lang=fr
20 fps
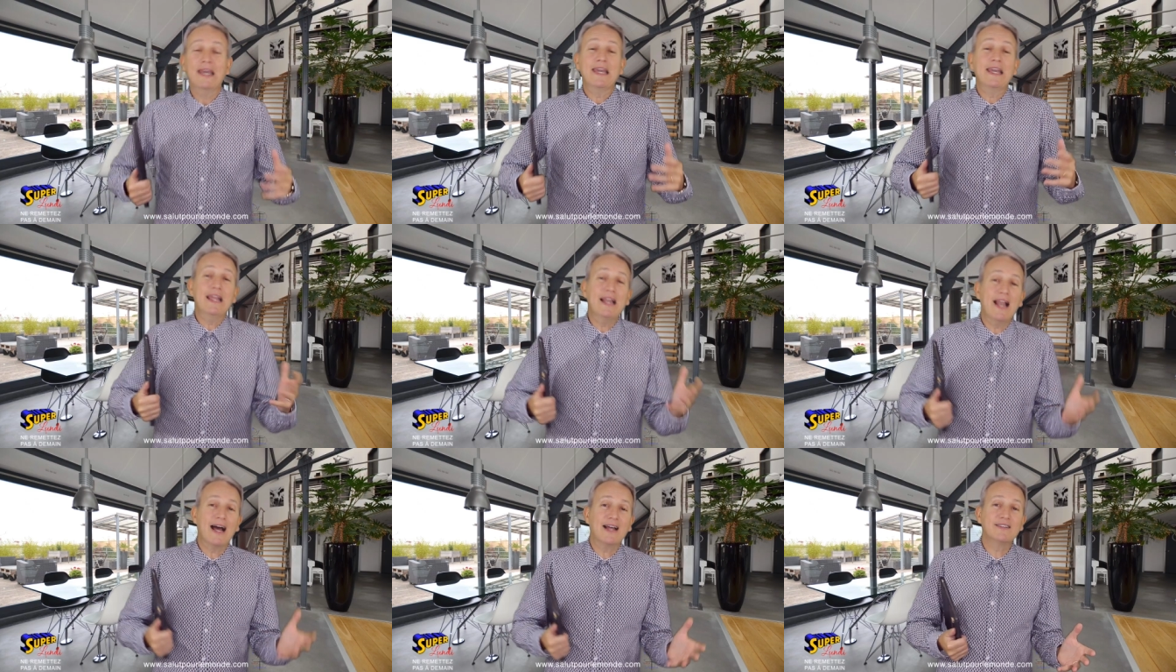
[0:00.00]

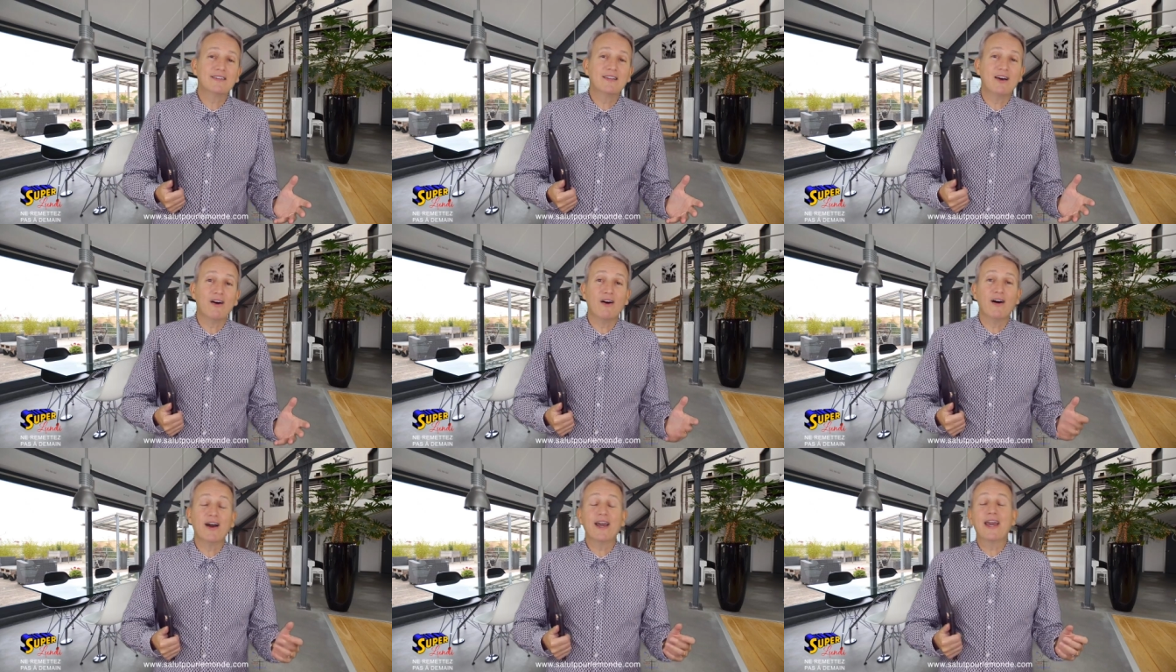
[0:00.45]
Il
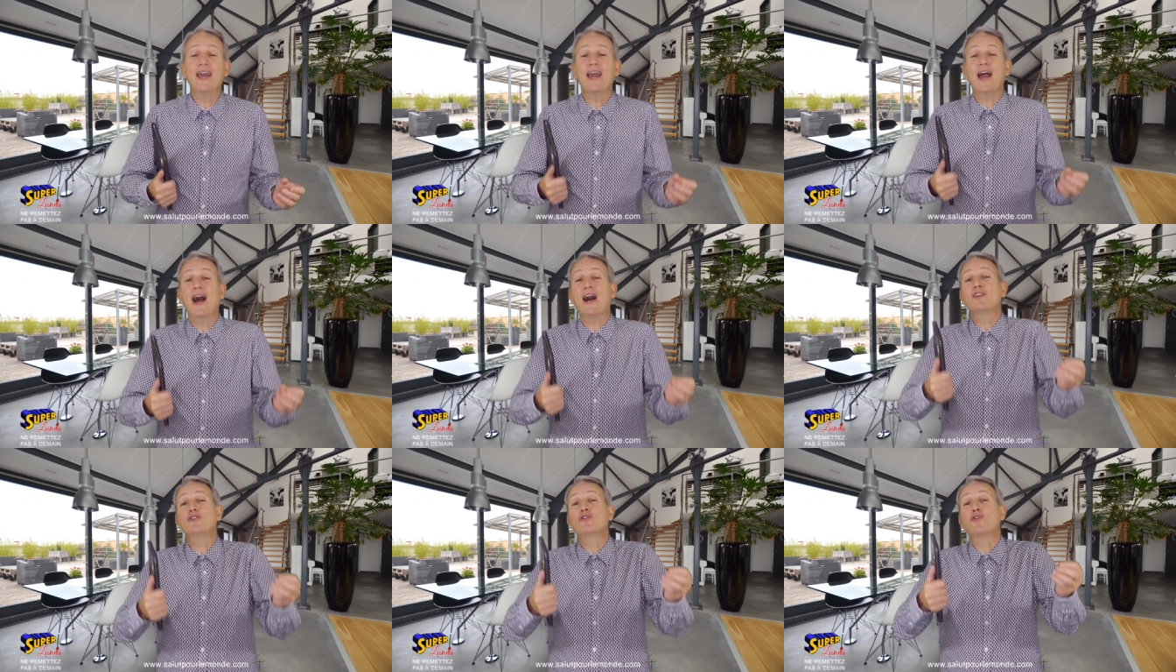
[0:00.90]
attend
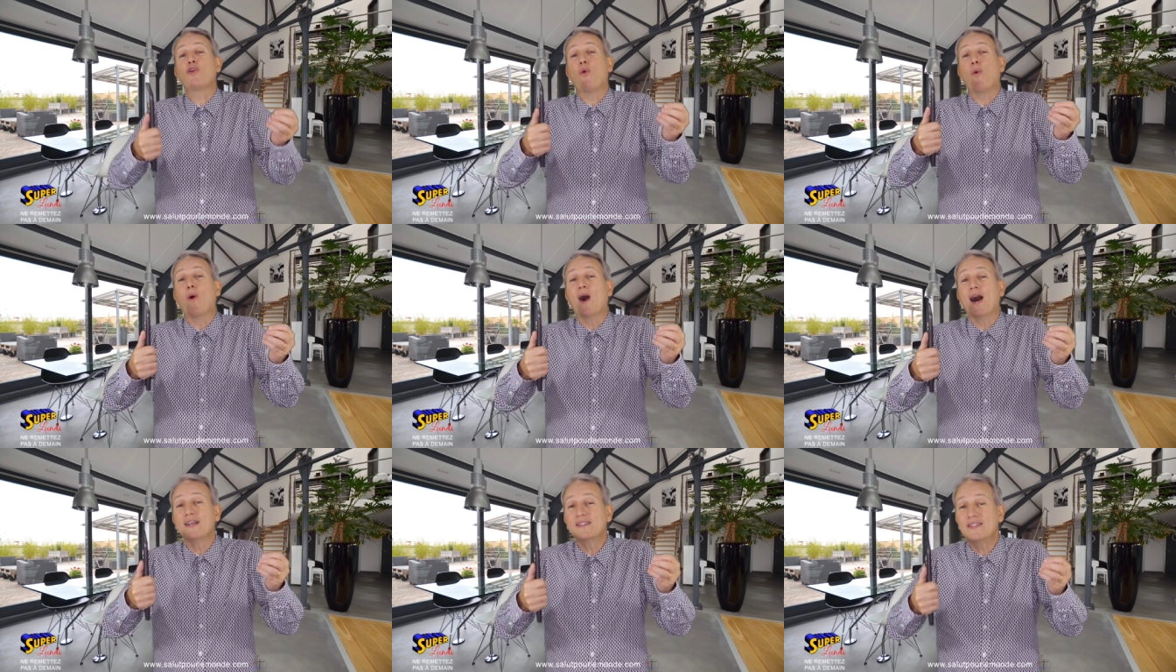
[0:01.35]
et un
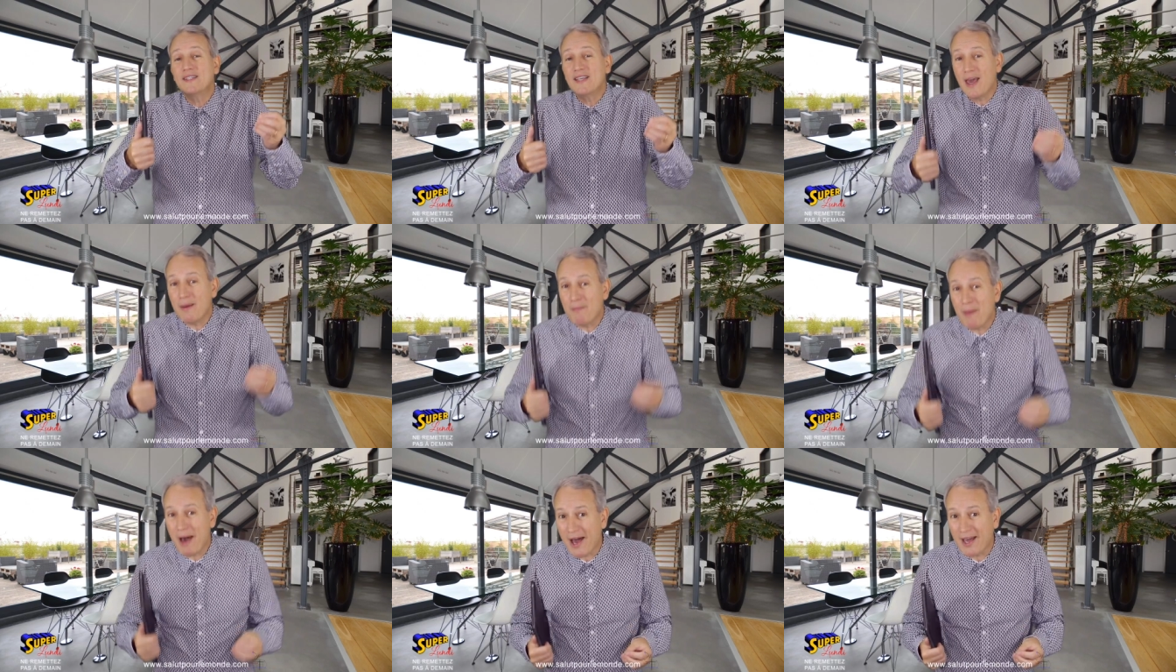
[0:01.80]

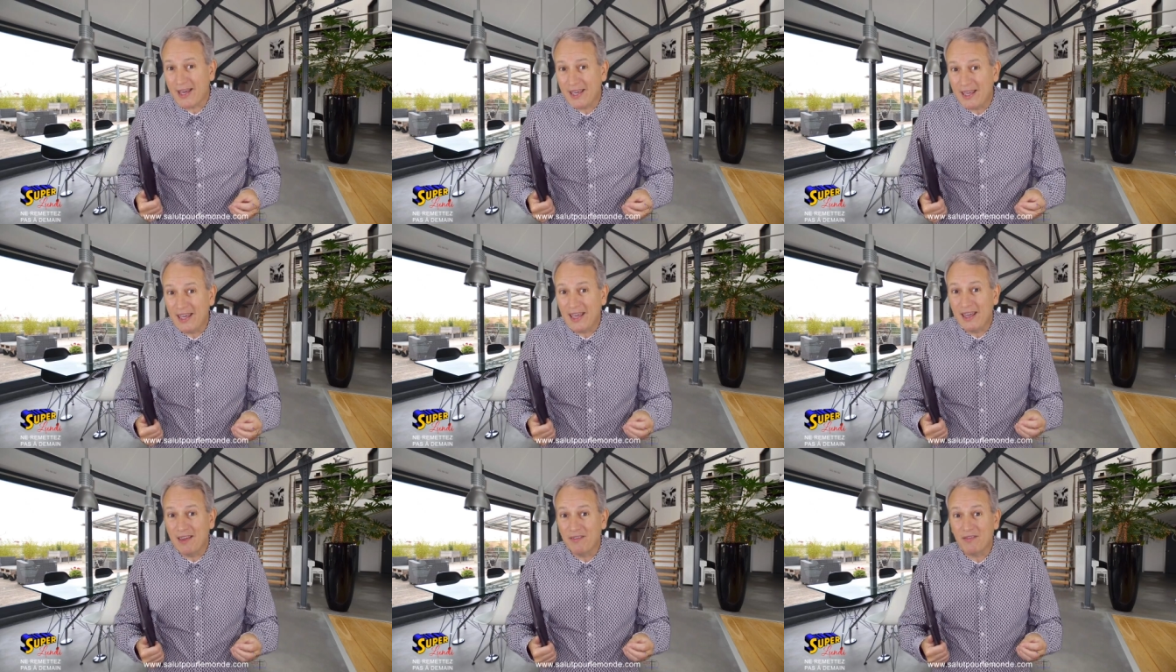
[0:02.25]
troisième
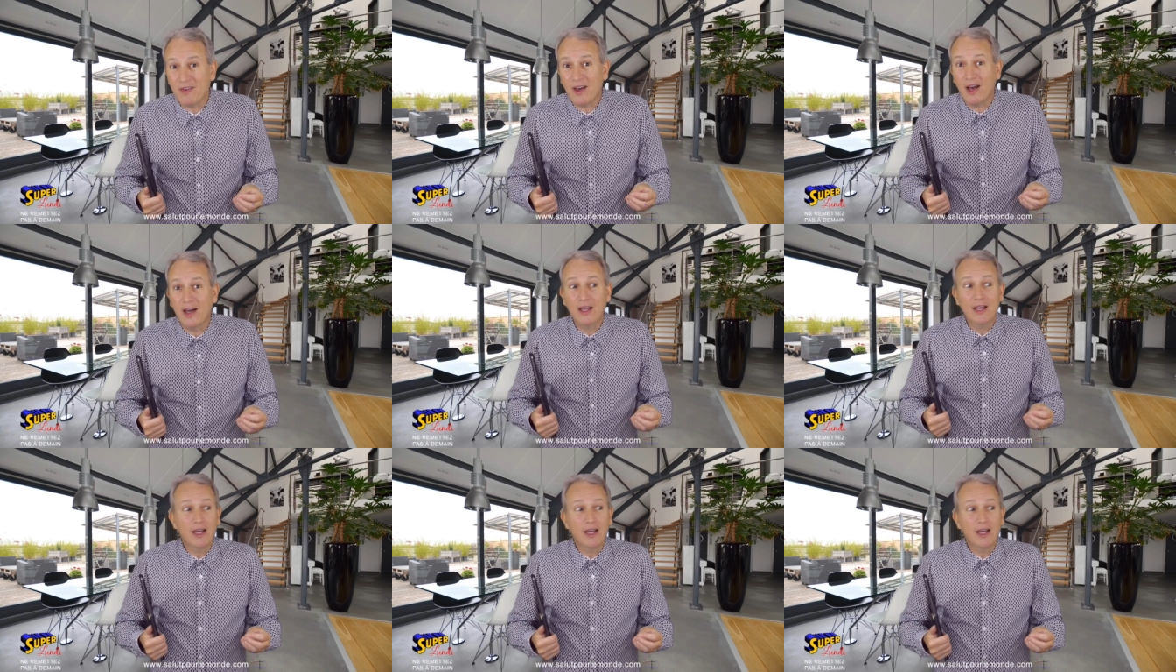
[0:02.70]
arrive